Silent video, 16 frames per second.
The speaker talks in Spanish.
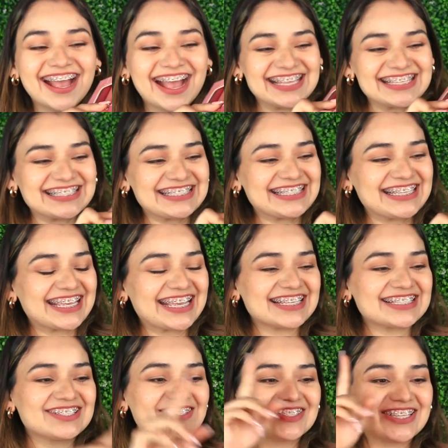Así es de
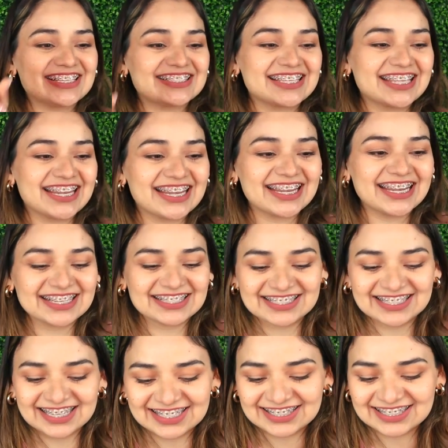que si ustedes
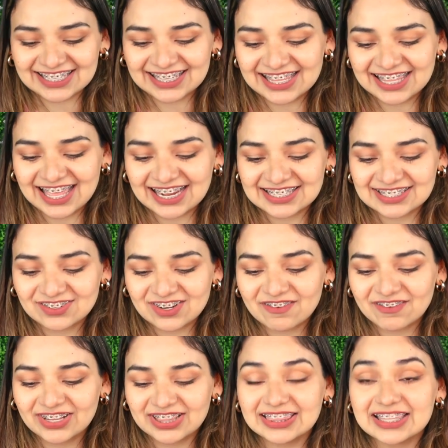tienen chance de darse
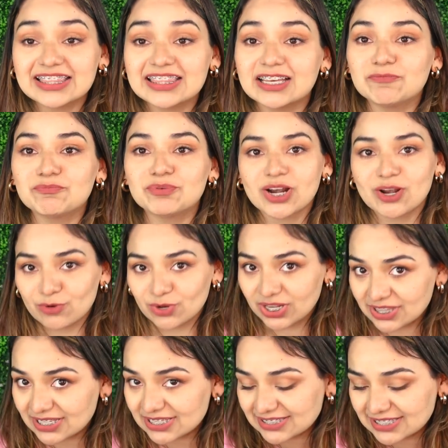una vueltita por
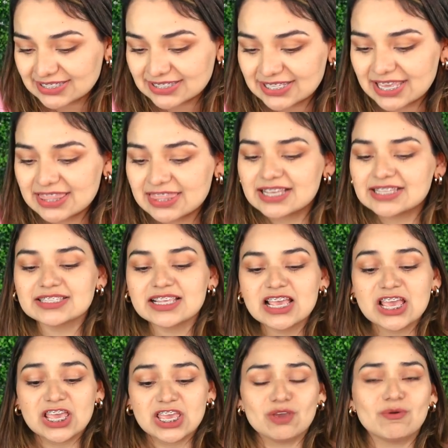alguna de estas tiendas,
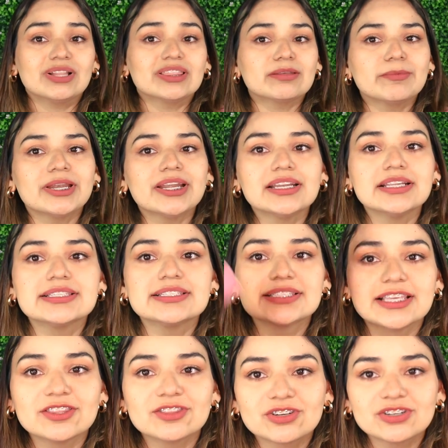igual también en el
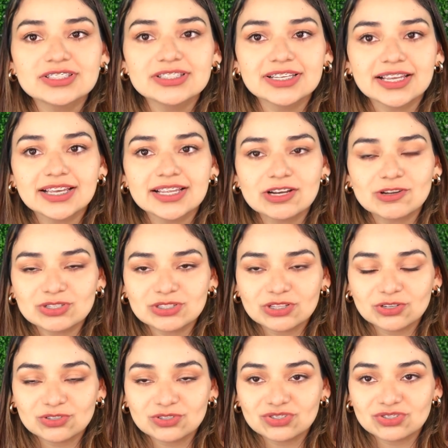centro dicen que
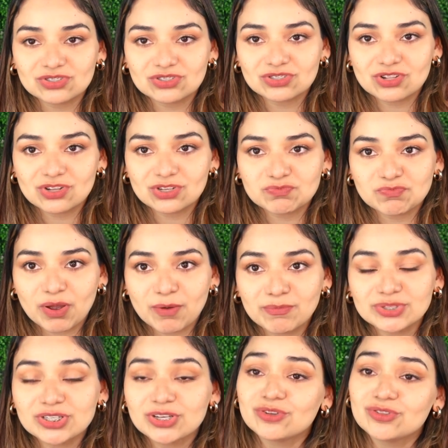los, los,
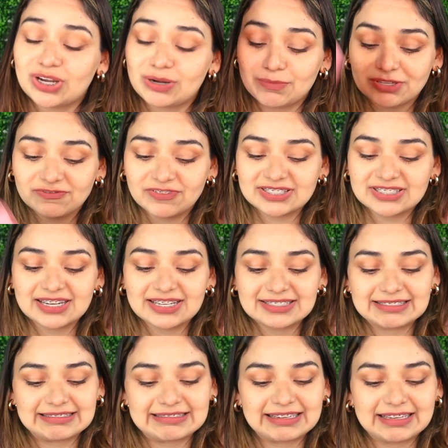podemos encontrar más fácil,
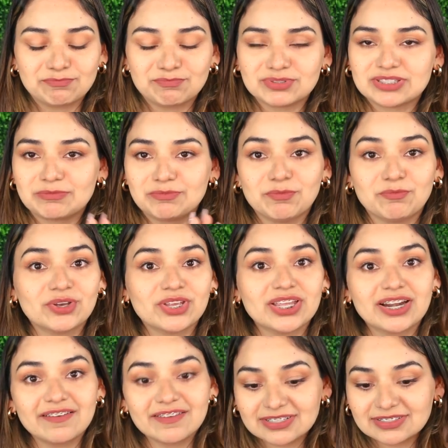así es de que pues también voy
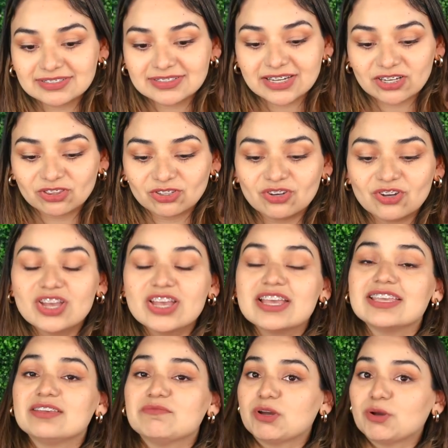a ir a ver si es cierto
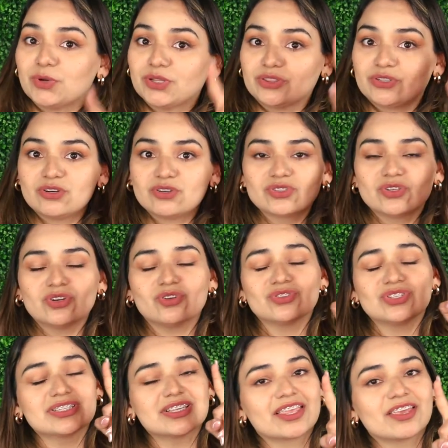y me encuentro los
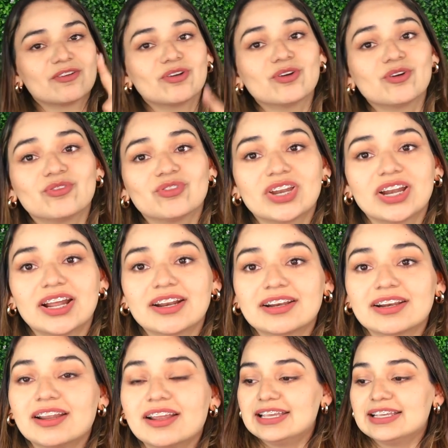glosses que quiero encontrar,
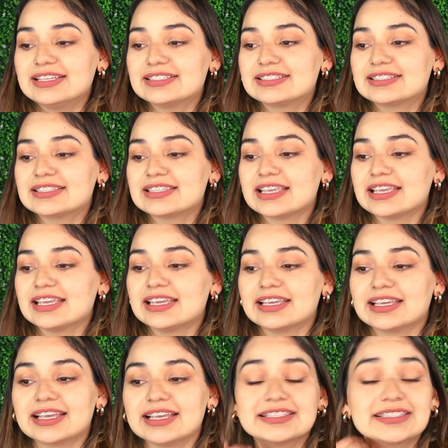
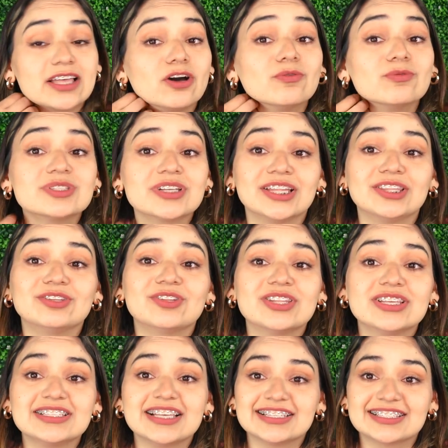este, que he estado buscando
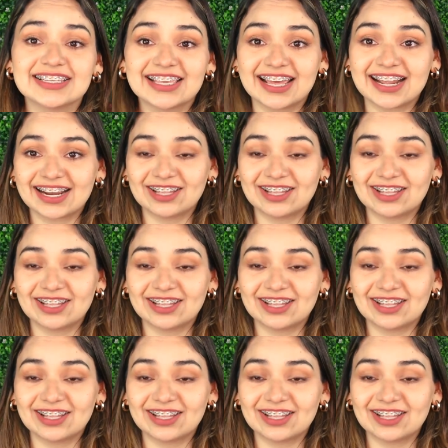desde hace ya